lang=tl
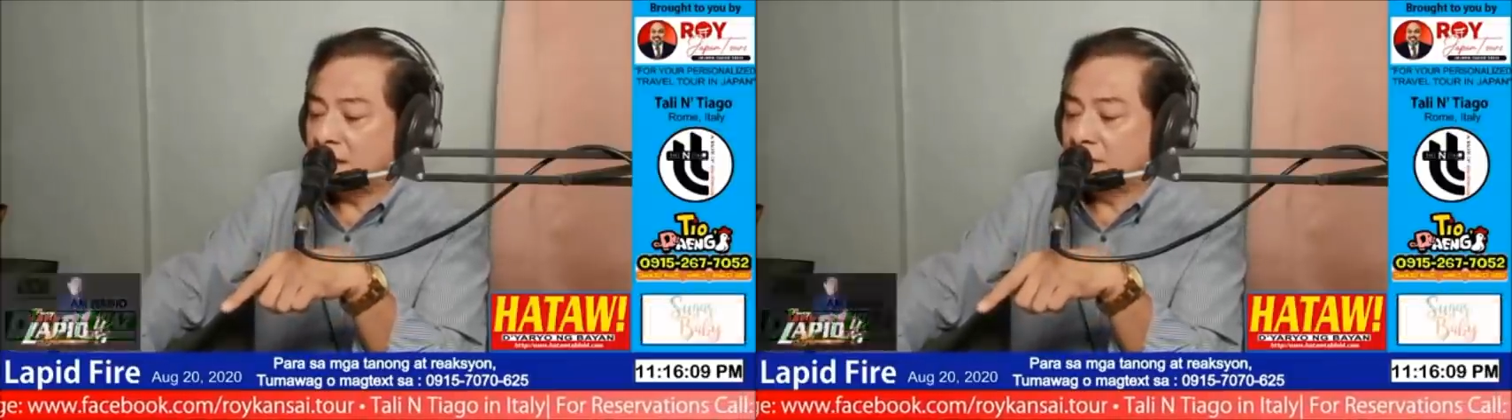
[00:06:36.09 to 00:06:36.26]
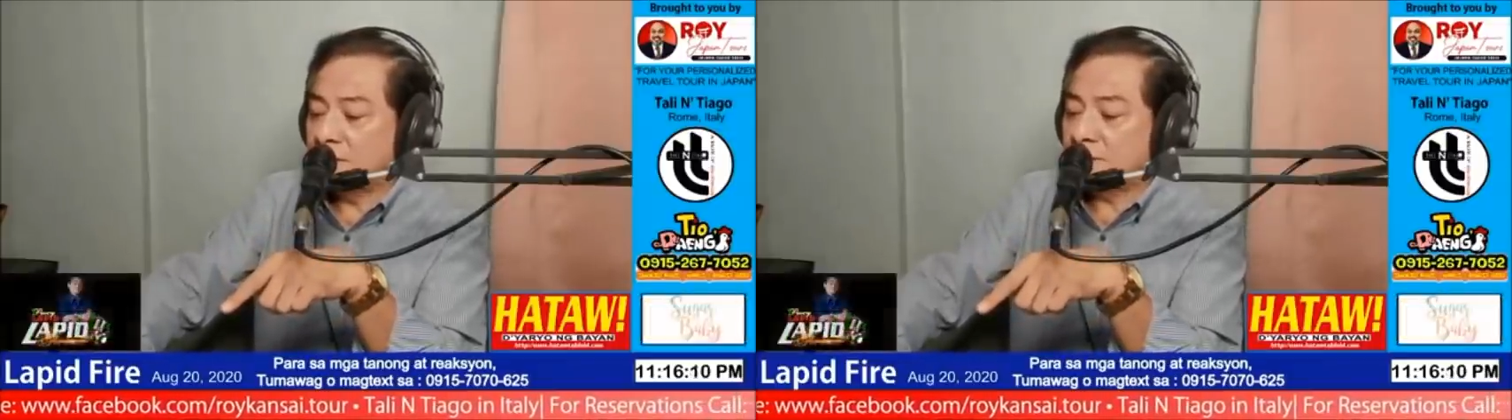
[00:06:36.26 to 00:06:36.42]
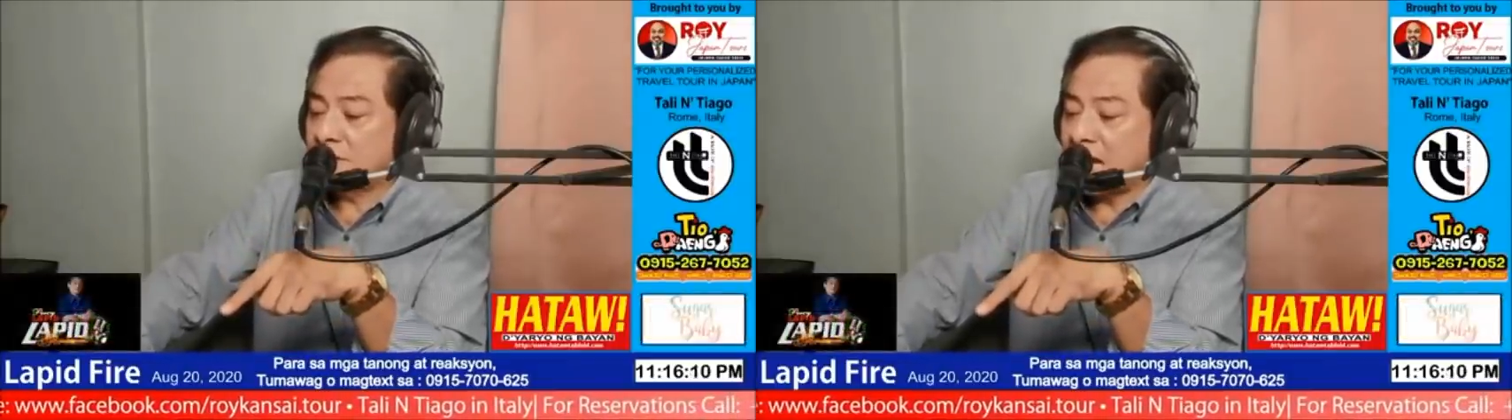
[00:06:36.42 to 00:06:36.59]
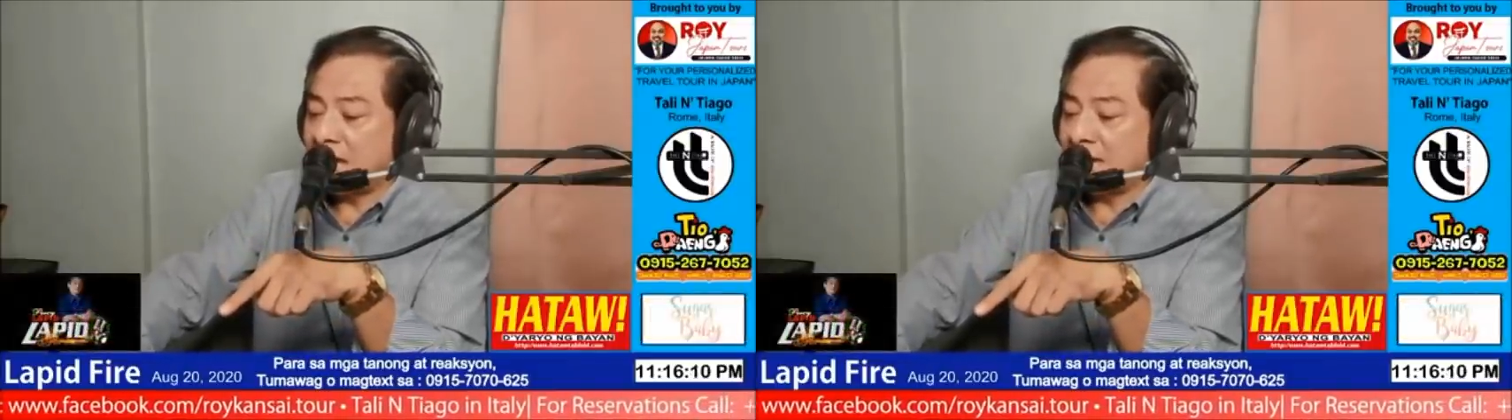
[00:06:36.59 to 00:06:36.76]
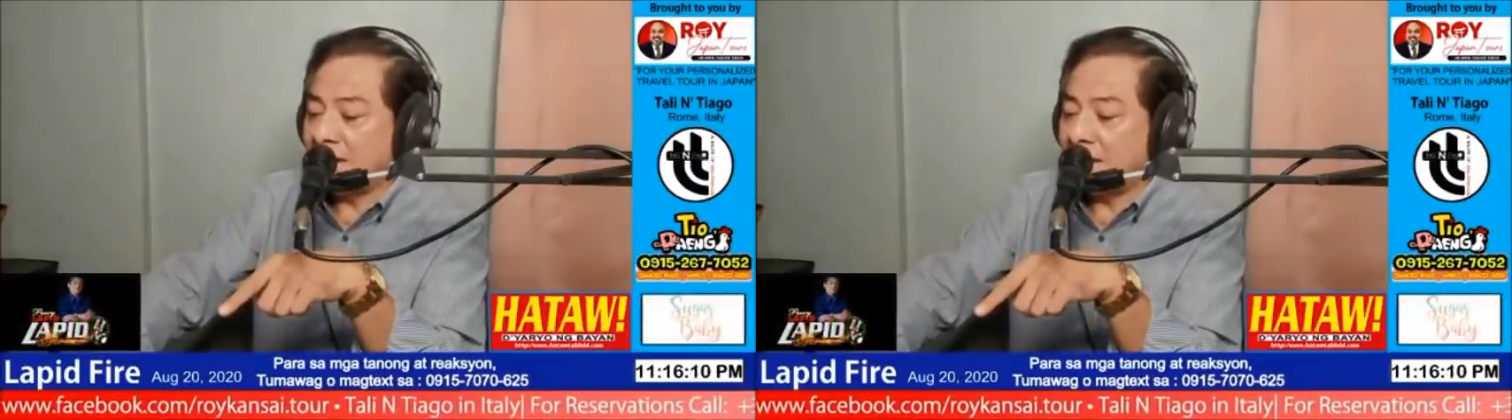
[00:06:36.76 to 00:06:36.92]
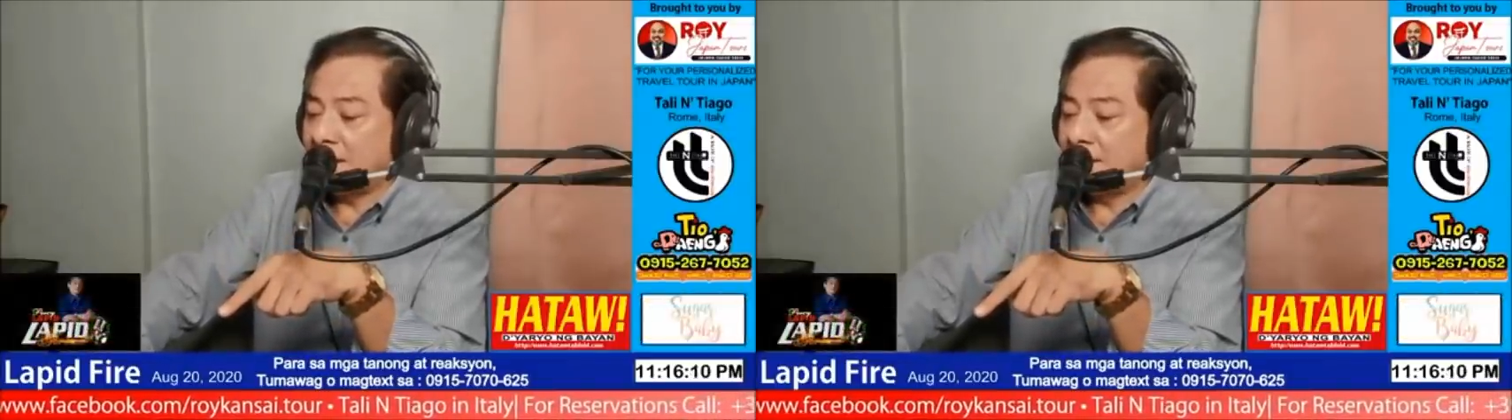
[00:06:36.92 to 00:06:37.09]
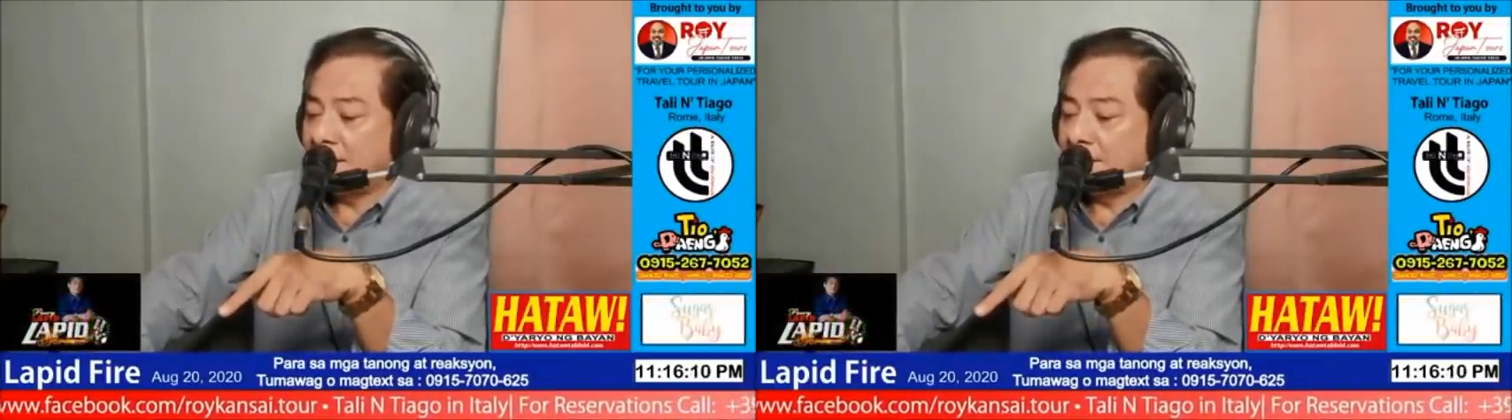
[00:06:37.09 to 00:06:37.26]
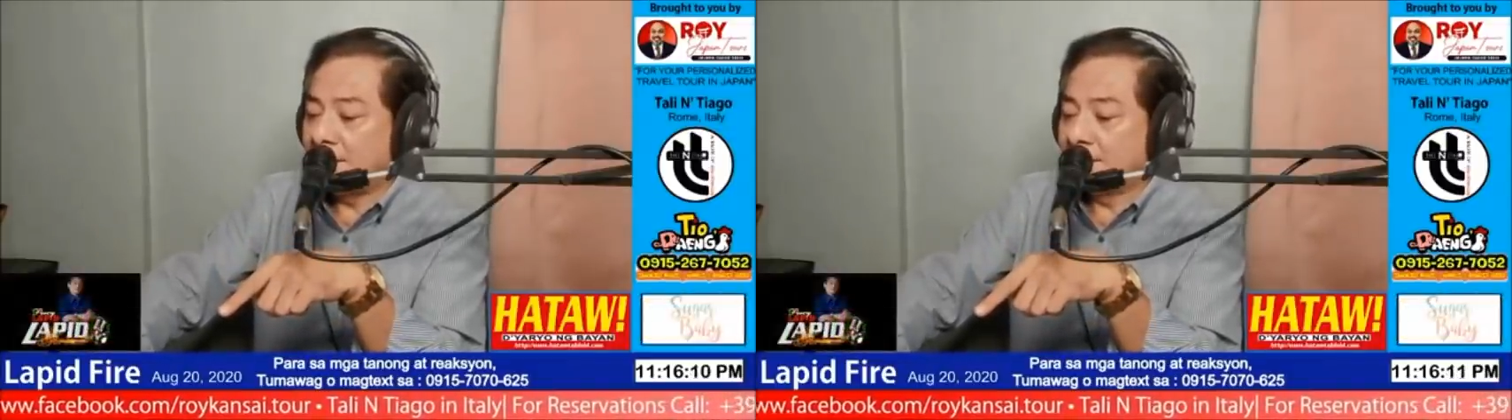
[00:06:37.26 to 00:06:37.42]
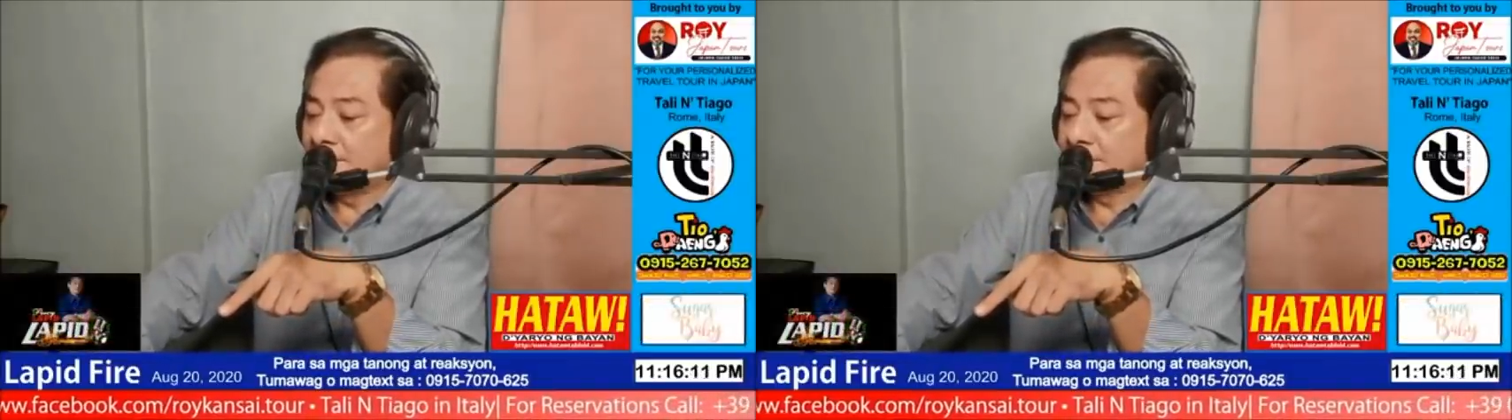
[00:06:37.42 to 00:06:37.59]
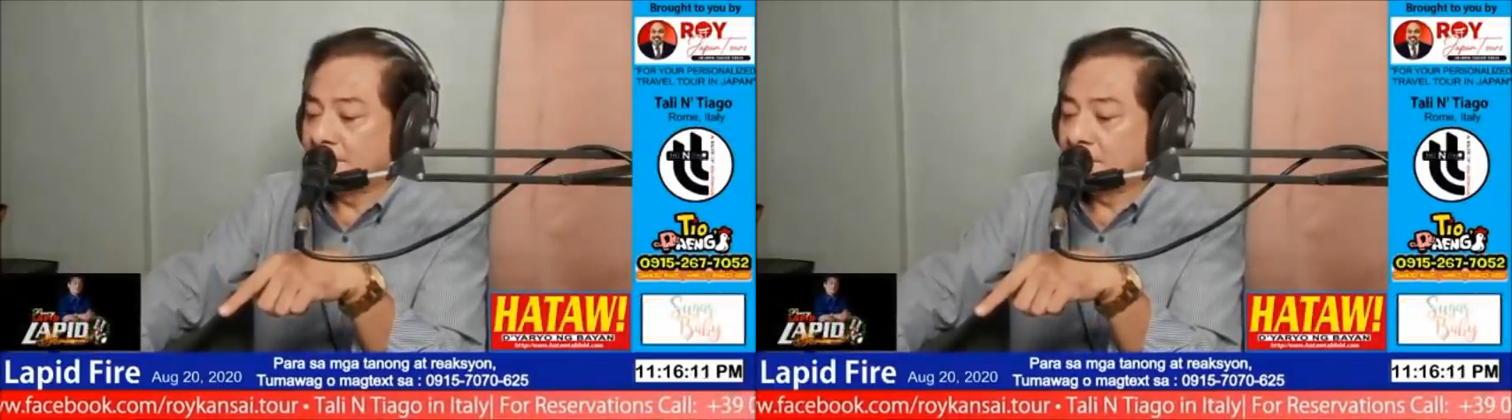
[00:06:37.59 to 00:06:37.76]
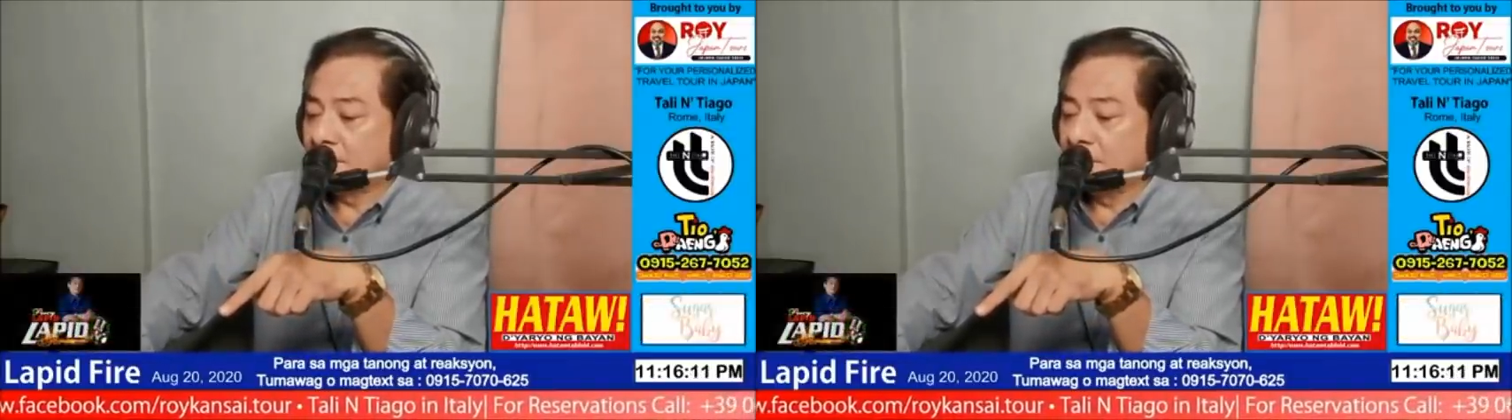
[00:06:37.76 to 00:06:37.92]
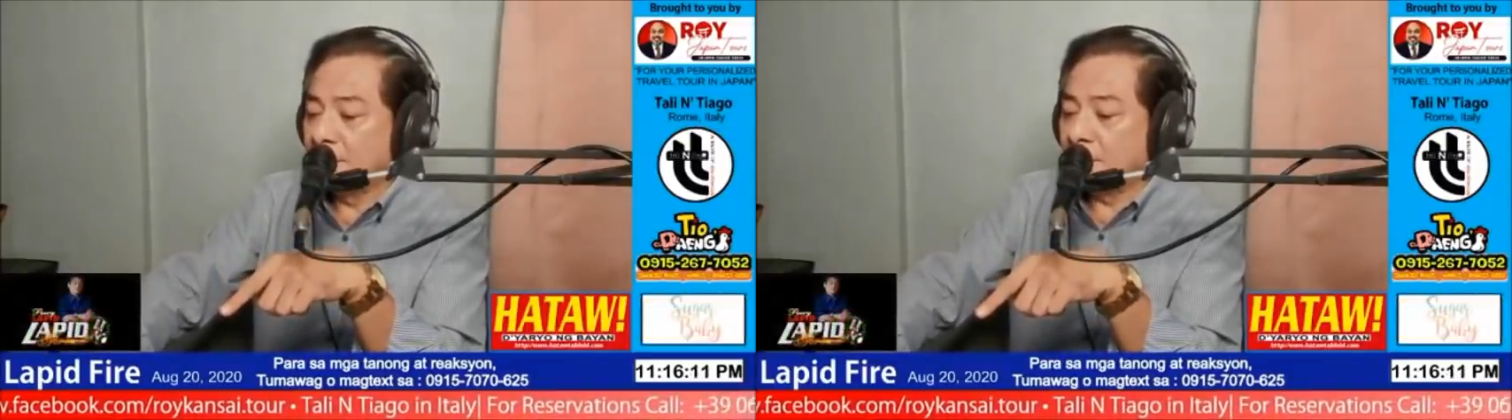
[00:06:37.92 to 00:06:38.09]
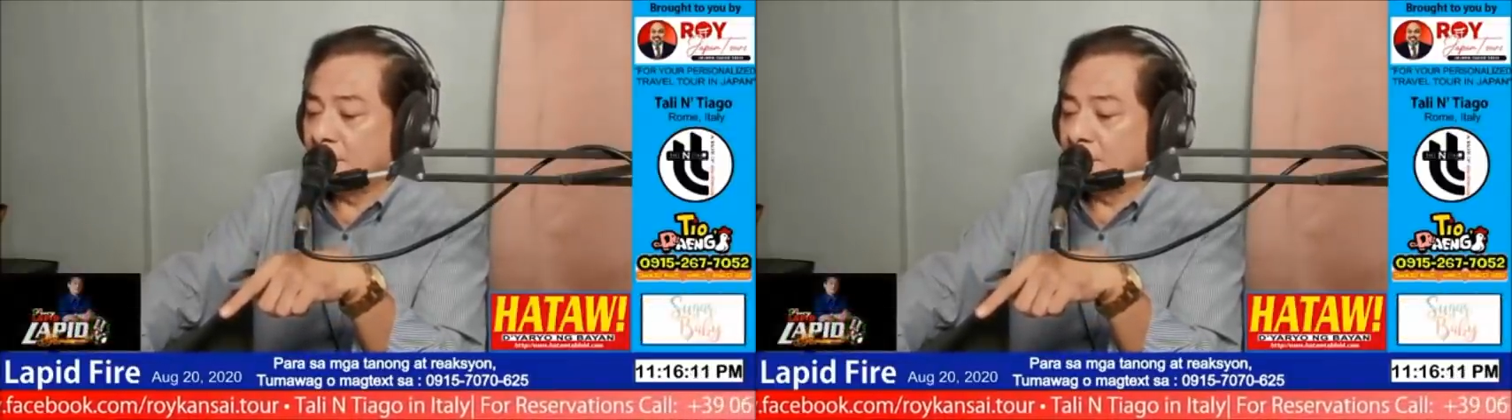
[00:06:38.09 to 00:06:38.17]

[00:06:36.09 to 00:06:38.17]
kung saan eh, yung